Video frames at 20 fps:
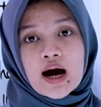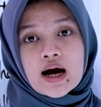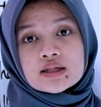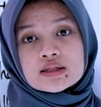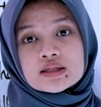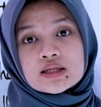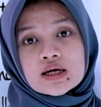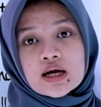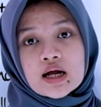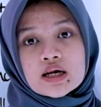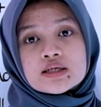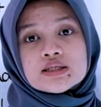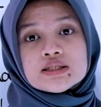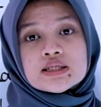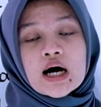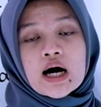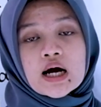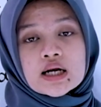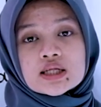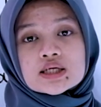akan tinggal di
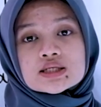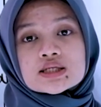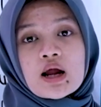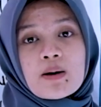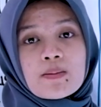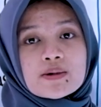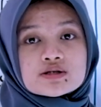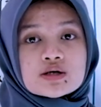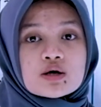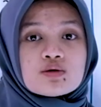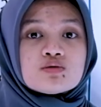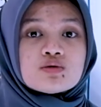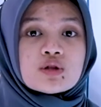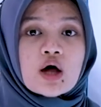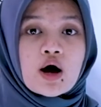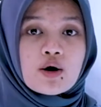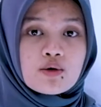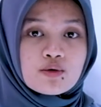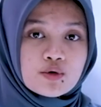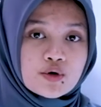Jakarta selama satu
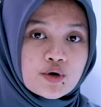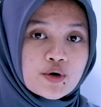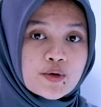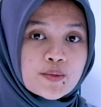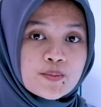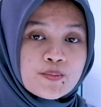tahun.